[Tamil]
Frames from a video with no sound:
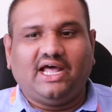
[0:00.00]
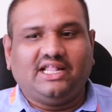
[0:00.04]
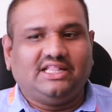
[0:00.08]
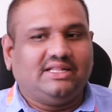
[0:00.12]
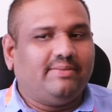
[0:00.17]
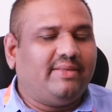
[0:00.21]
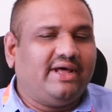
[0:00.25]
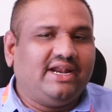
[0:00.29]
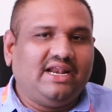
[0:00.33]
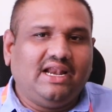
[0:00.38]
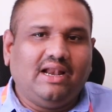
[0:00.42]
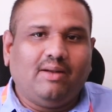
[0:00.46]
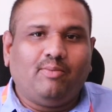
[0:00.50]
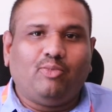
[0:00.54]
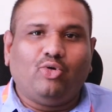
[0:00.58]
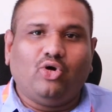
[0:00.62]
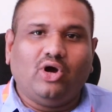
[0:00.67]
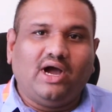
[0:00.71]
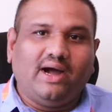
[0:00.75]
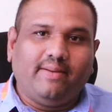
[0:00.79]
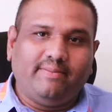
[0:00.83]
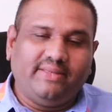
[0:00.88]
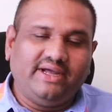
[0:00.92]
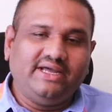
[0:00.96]
அந்த மாதிரிலாம்
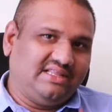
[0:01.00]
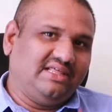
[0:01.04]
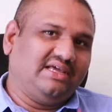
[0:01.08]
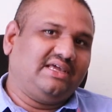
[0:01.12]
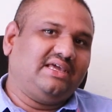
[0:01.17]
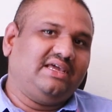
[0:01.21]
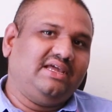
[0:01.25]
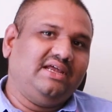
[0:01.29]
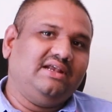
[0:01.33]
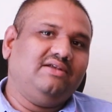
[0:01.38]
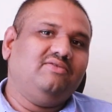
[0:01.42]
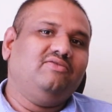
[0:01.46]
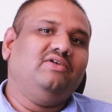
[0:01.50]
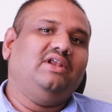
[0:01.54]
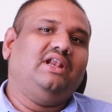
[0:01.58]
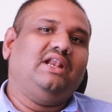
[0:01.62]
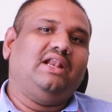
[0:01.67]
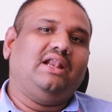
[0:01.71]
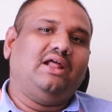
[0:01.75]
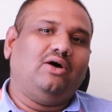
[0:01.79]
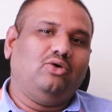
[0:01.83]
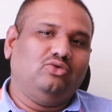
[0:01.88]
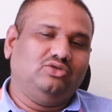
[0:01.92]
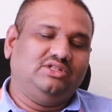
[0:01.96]
போகாமல் த கிட் வில்
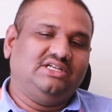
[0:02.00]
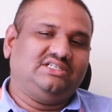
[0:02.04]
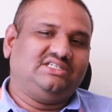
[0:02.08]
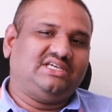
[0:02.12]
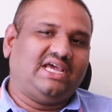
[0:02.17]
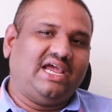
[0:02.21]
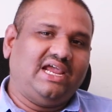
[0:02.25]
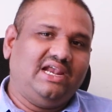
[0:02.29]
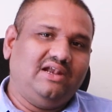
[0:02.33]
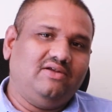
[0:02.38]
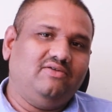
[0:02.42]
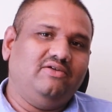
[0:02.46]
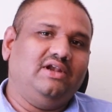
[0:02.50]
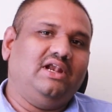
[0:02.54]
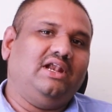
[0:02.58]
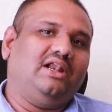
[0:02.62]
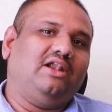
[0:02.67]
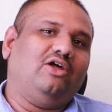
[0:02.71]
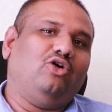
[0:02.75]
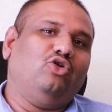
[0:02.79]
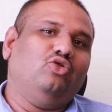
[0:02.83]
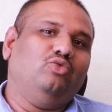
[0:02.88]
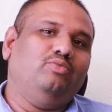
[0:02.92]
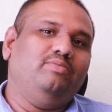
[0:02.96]
நவ் த சைல்டு வில்
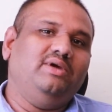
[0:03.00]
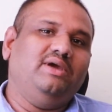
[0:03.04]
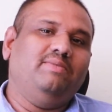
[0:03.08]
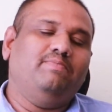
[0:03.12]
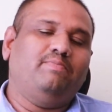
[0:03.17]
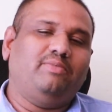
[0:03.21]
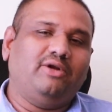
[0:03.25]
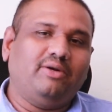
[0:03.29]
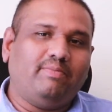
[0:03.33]
நவ் பி